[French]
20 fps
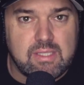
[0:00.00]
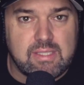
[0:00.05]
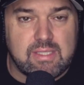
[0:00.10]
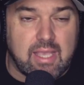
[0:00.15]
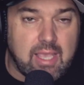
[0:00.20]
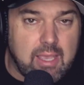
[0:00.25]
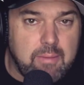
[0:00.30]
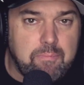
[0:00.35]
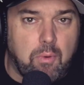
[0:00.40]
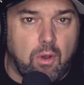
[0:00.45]

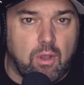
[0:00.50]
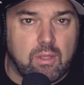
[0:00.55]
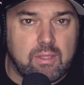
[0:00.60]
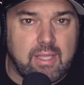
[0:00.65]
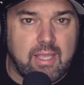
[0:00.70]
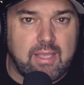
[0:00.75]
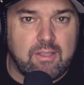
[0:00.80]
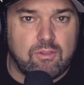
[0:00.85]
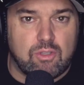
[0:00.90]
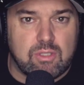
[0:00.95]
c'est
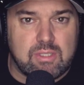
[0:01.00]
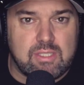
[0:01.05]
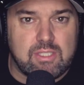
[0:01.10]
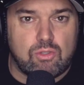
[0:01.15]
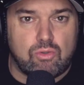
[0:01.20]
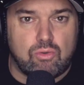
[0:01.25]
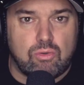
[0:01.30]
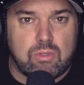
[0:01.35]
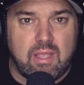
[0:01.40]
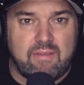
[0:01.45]
important de
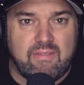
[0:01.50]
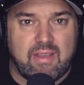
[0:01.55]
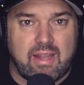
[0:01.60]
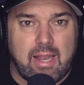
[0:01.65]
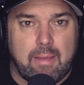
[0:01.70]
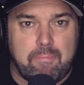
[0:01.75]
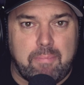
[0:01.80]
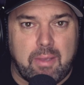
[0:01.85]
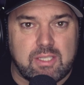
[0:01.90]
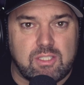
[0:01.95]
discuter avec
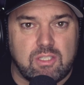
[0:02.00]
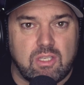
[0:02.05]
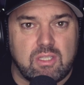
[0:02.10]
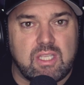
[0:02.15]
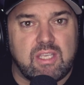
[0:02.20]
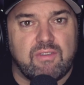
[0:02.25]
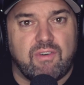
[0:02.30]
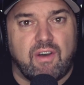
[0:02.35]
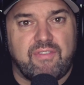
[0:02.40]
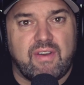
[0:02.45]
la
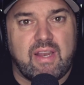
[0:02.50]
personne qui va